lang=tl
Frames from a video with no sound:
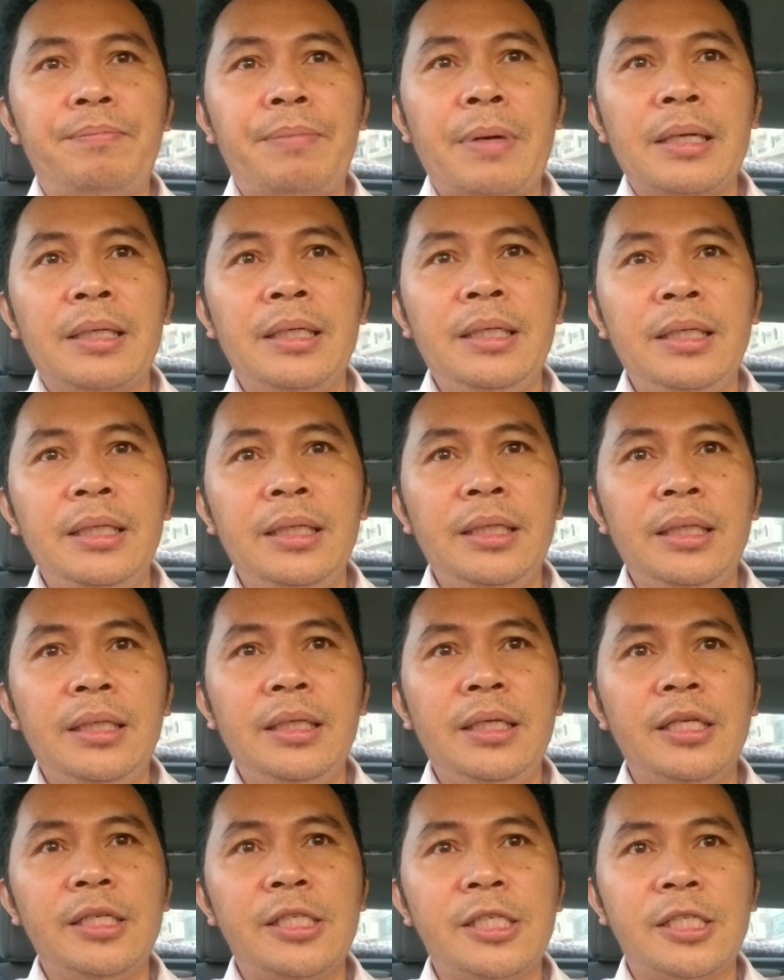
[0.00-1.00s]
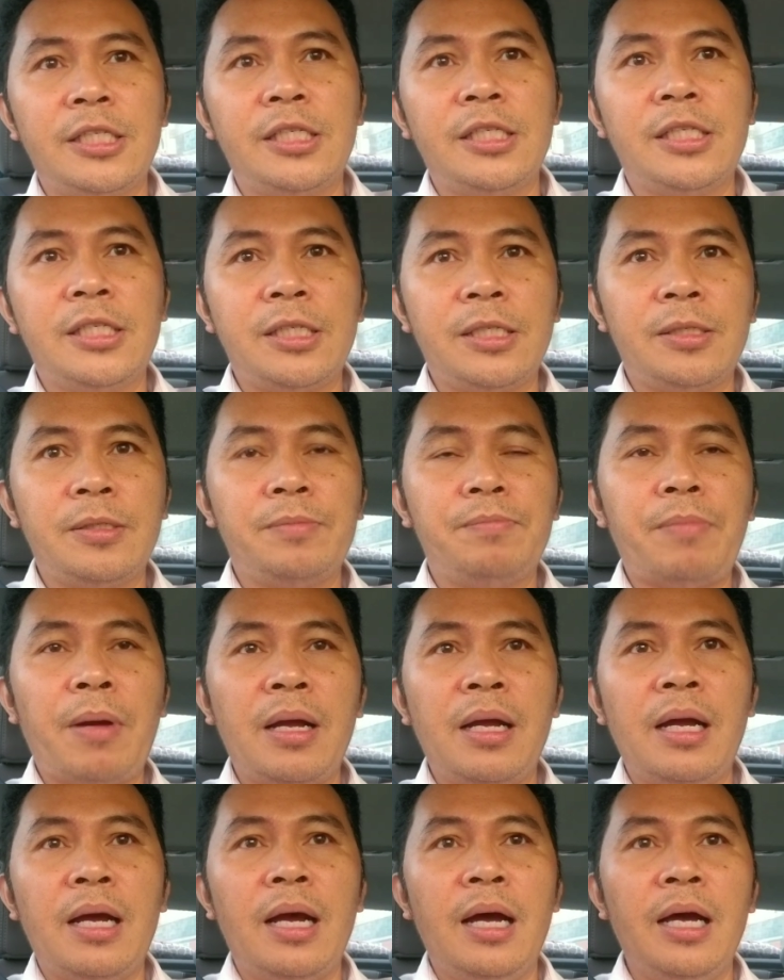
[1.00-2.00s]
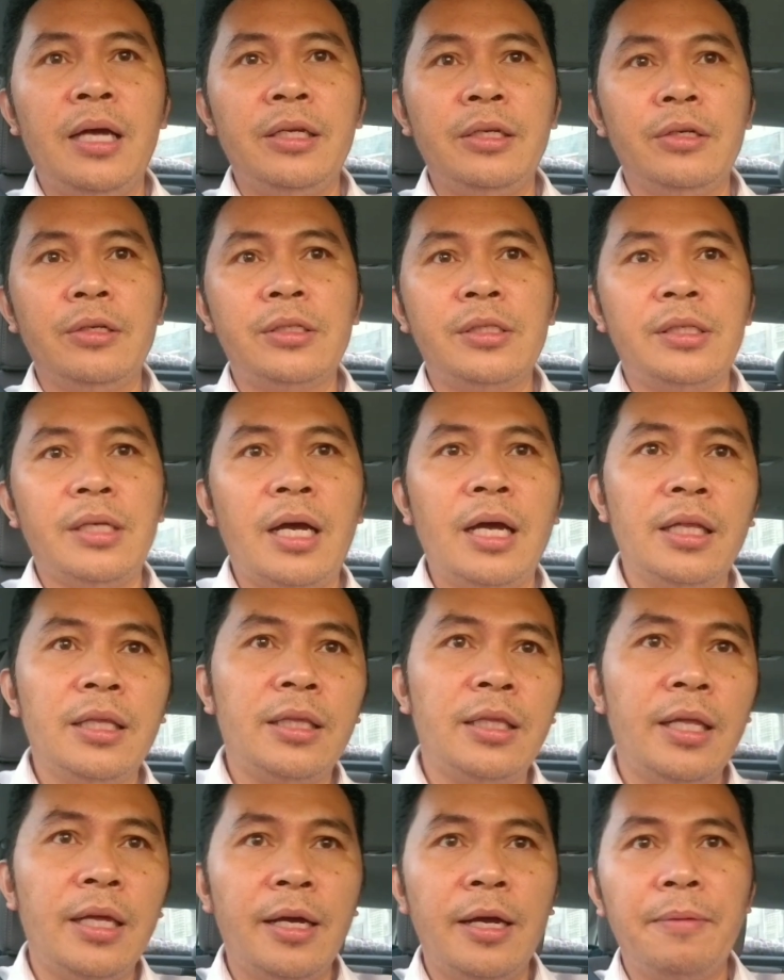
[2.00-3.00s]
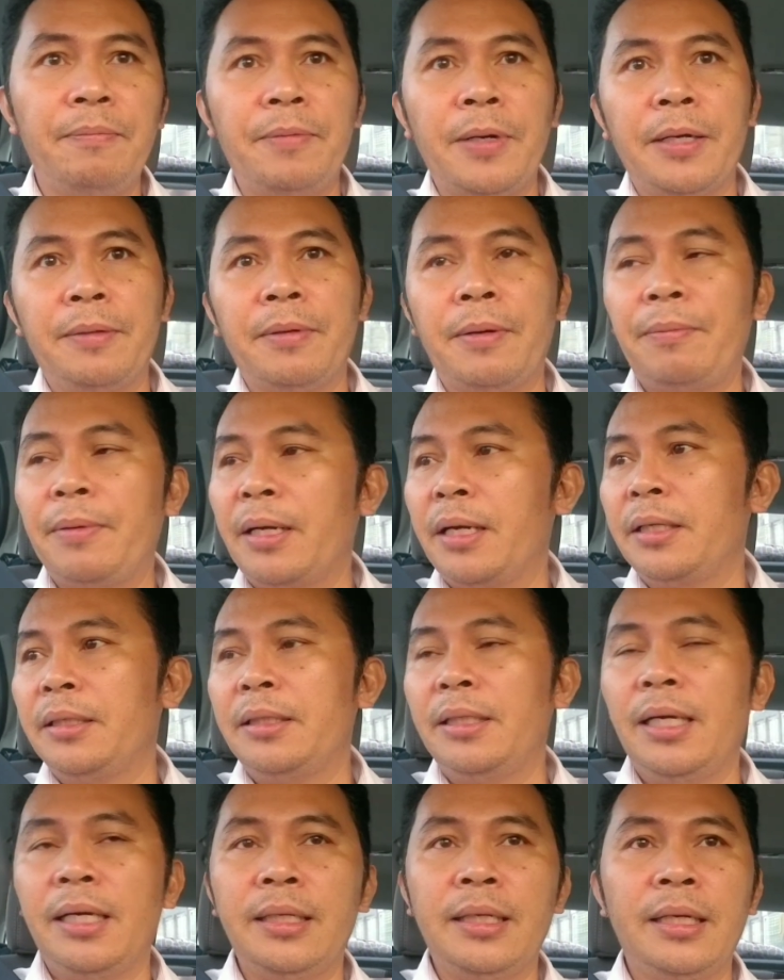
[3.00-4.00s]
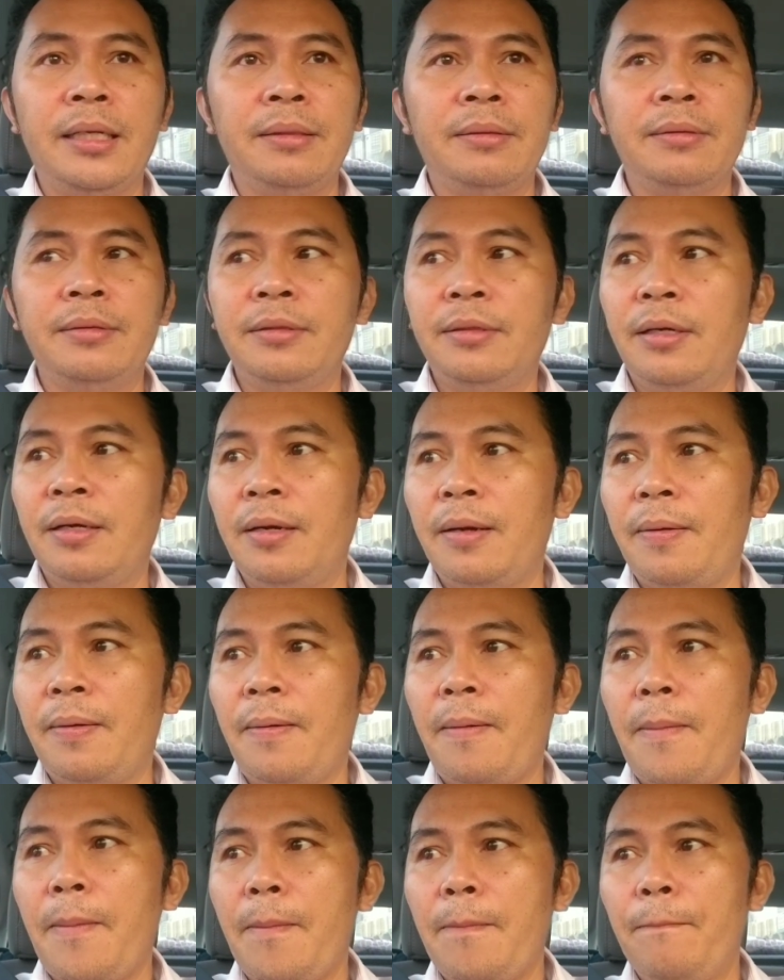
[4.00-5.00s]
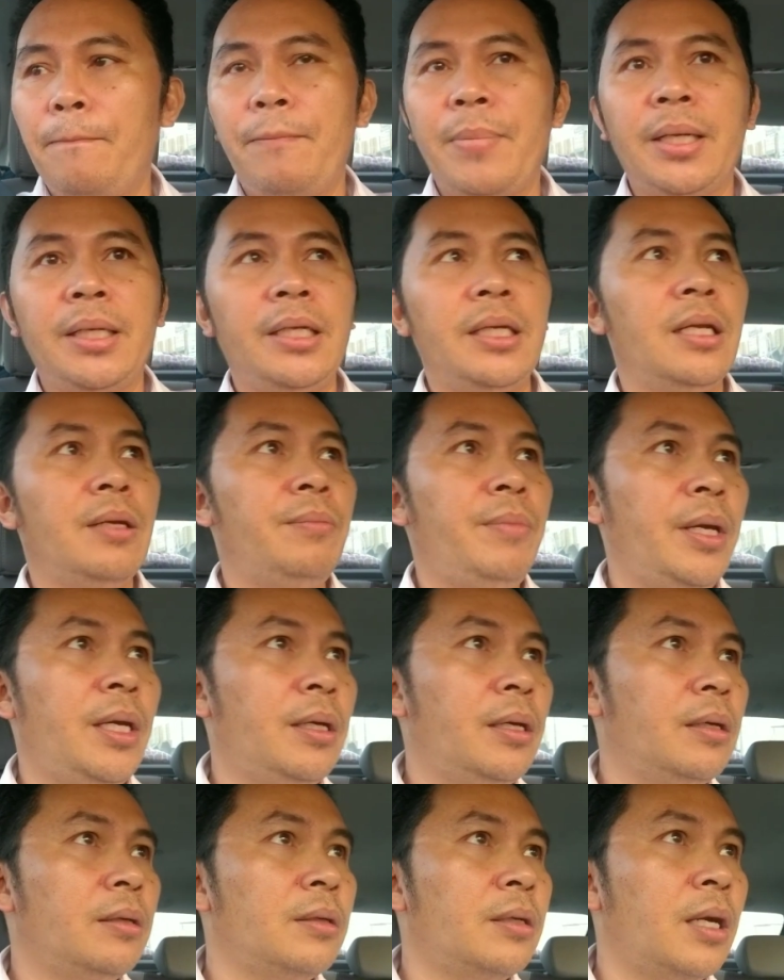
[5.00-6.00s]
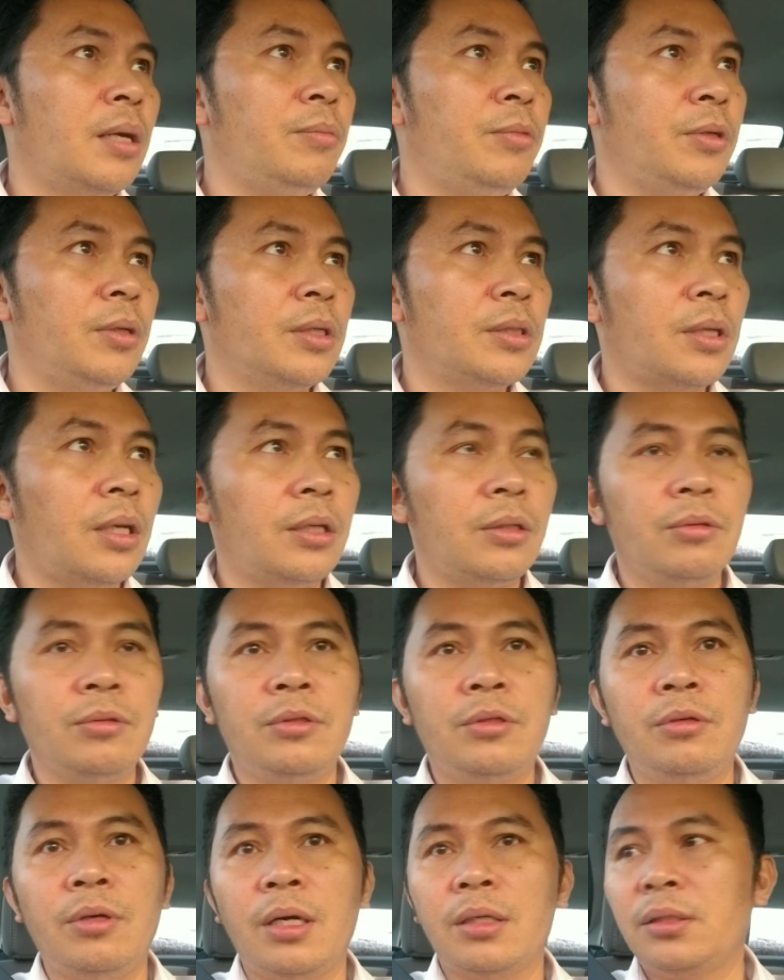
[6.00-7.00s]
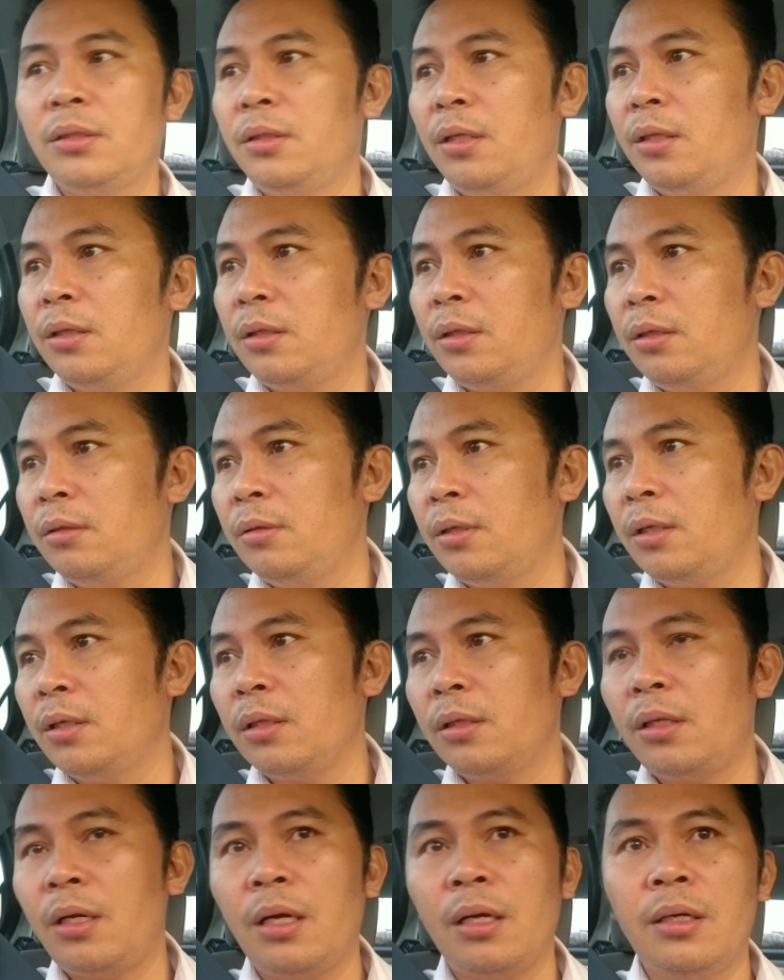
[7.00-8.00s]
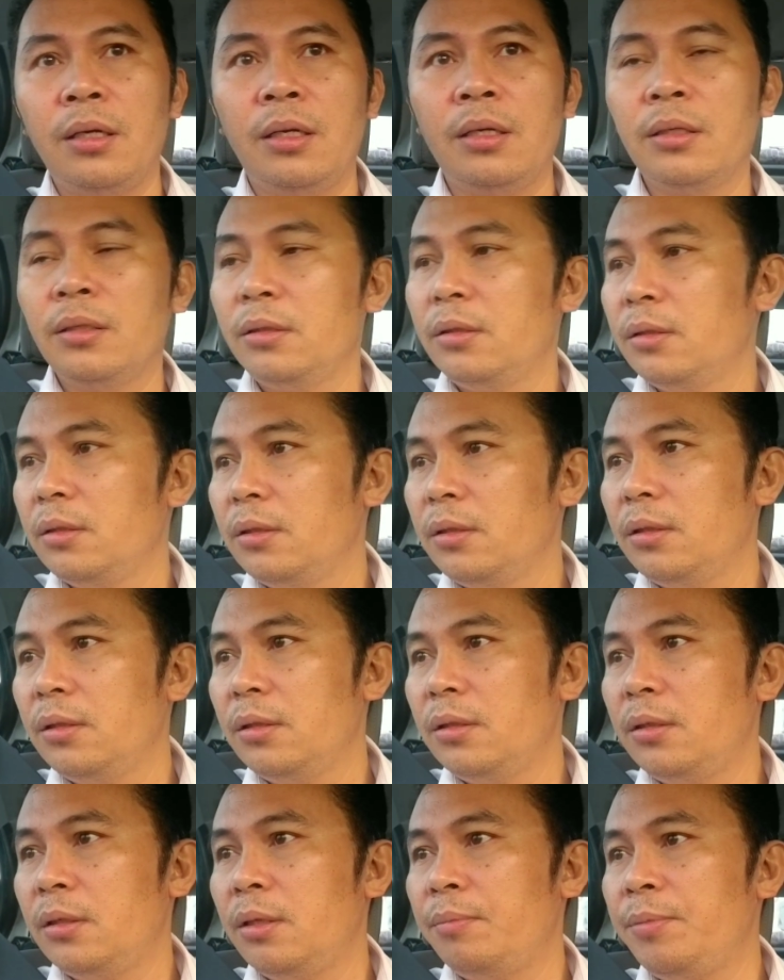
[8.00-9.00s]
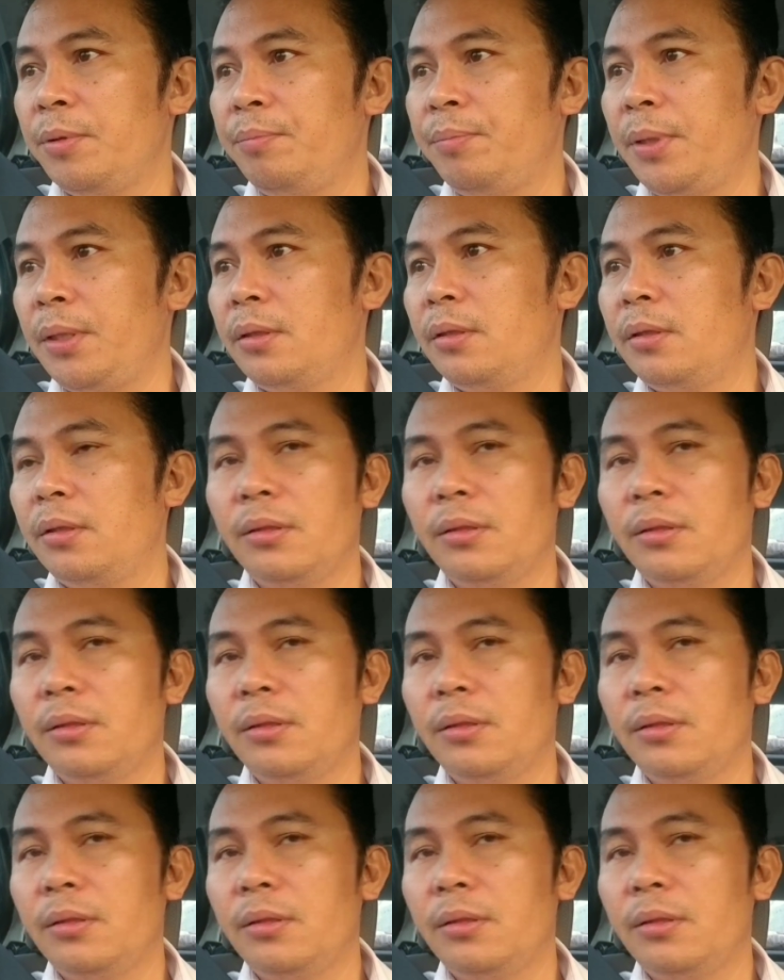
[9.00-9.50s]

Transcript: paglilinis pag-aayos at uh, pagpapaganda ng Manila Bay grabe yung nasa likod ko aksidente yun na na-truck ha ah. napipit